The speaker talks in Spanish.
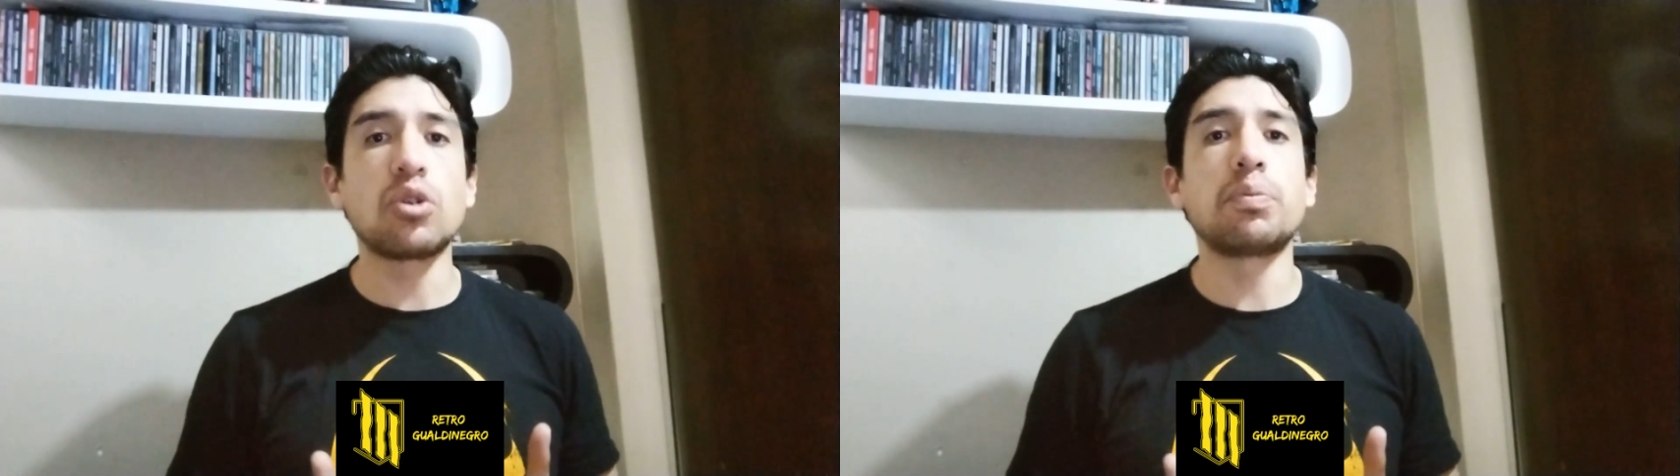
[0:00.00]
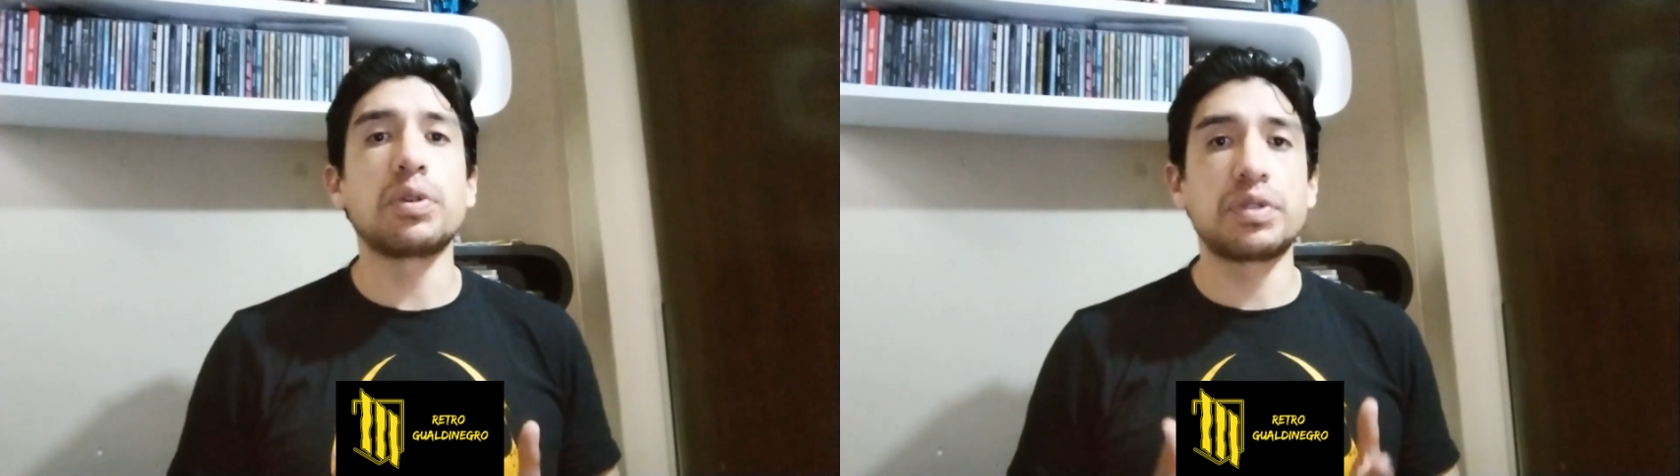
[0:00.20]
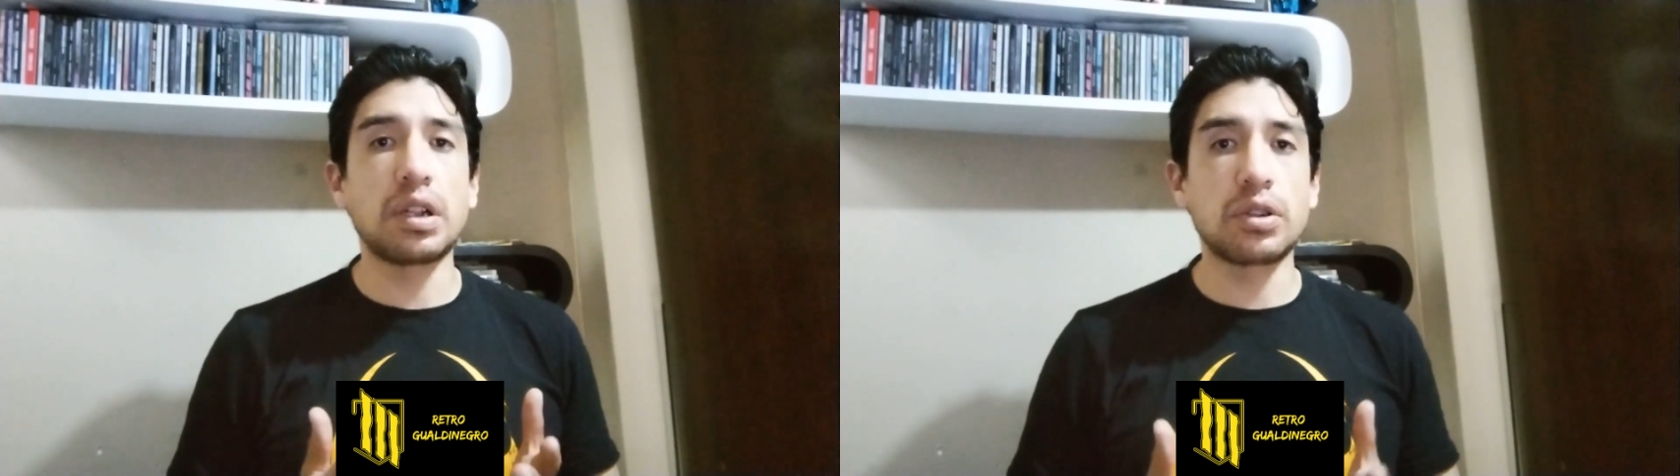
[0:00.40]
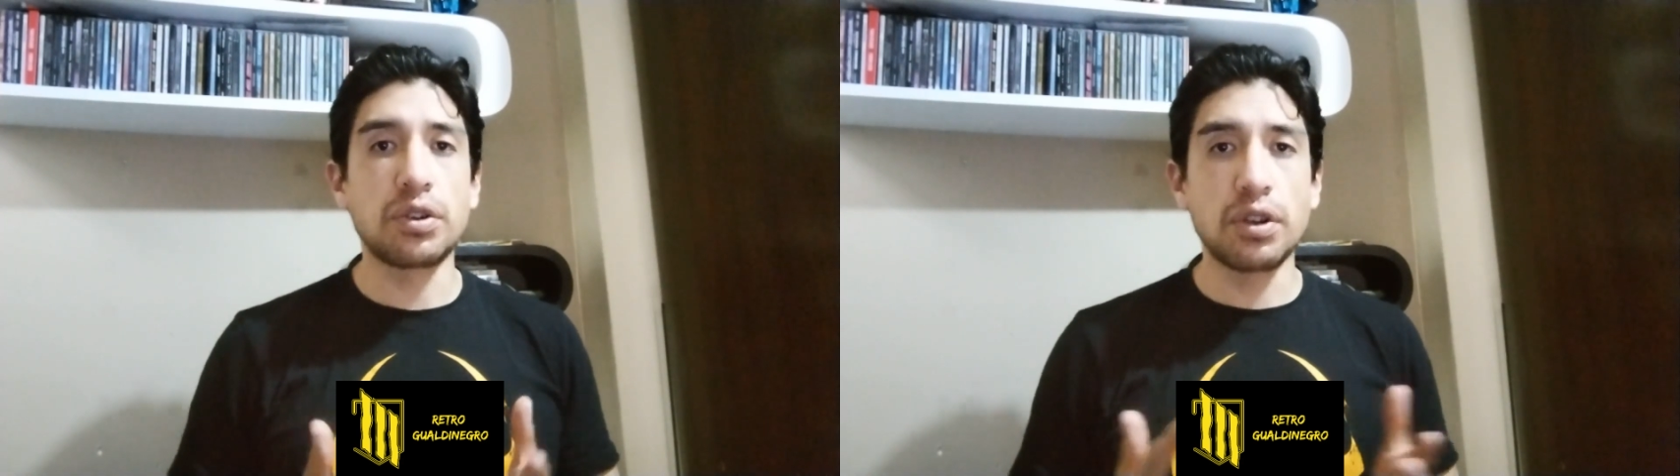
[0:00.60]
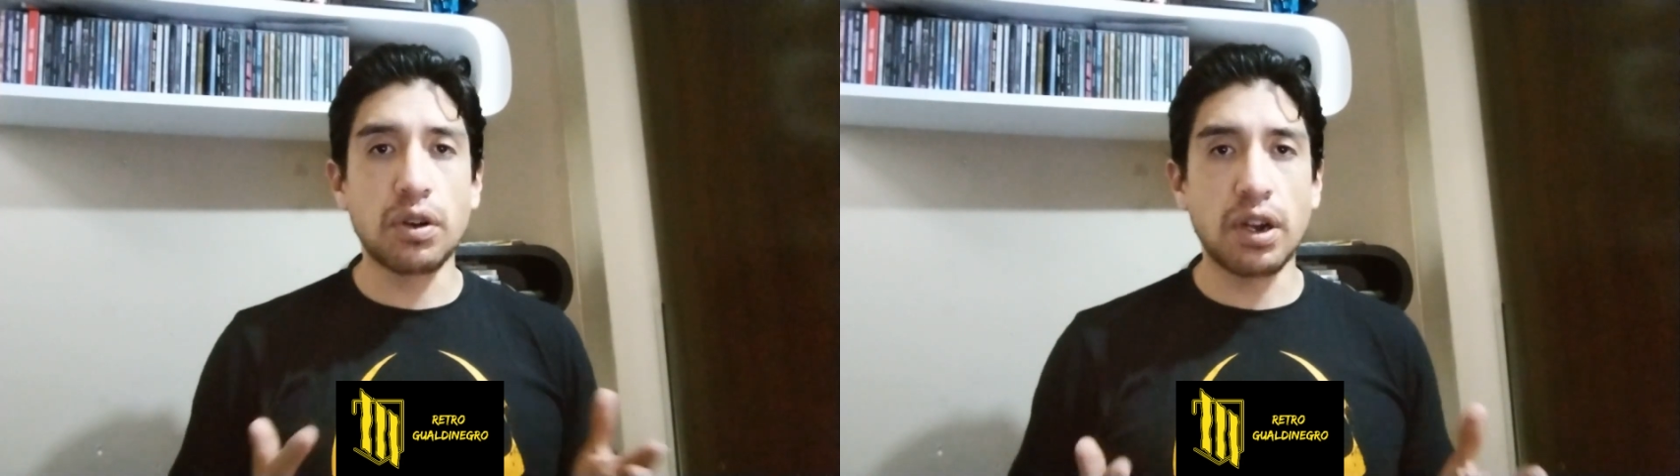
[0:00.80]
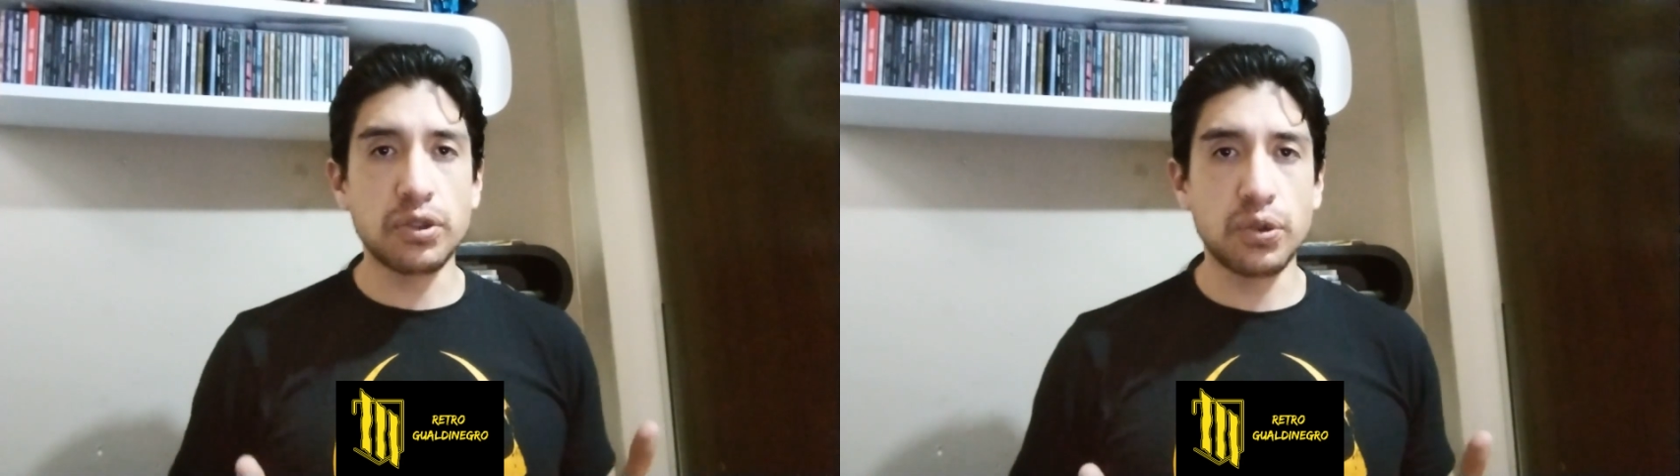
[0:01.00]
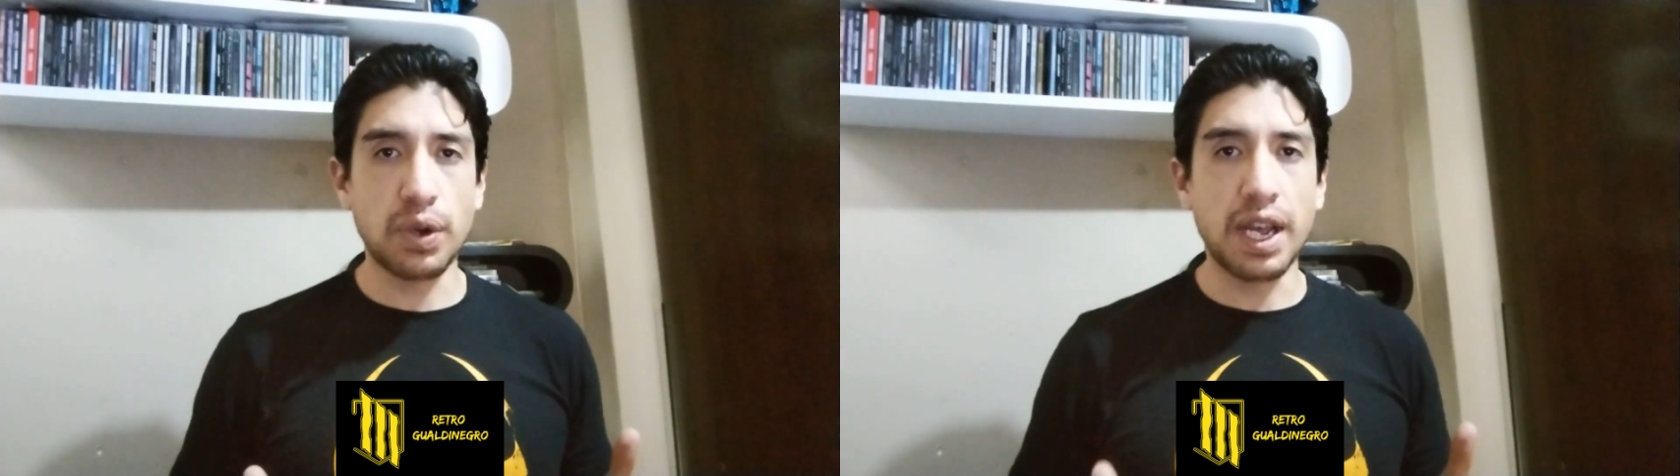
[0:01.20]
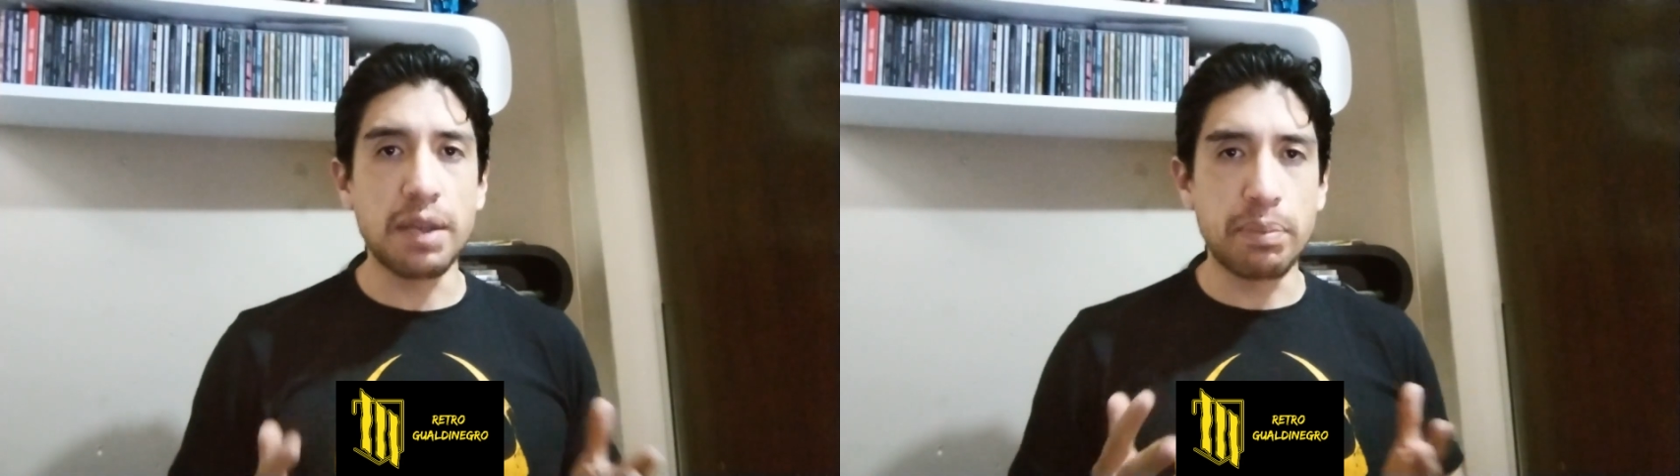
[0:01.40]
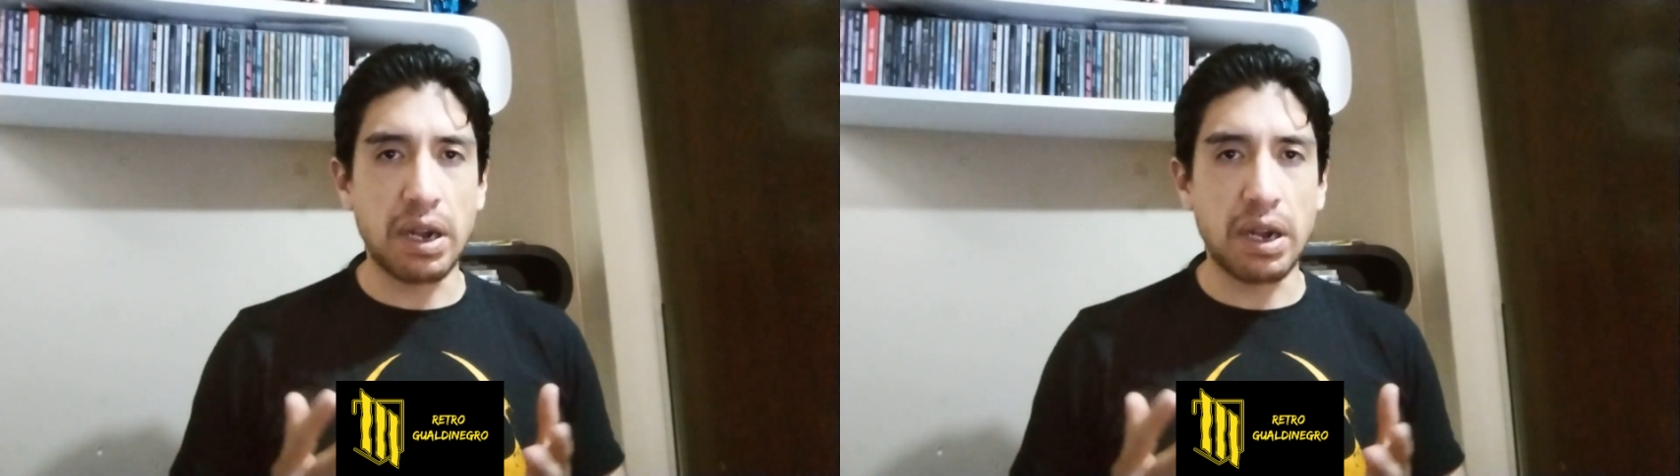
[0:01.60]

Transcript: de grupos del torneo clausura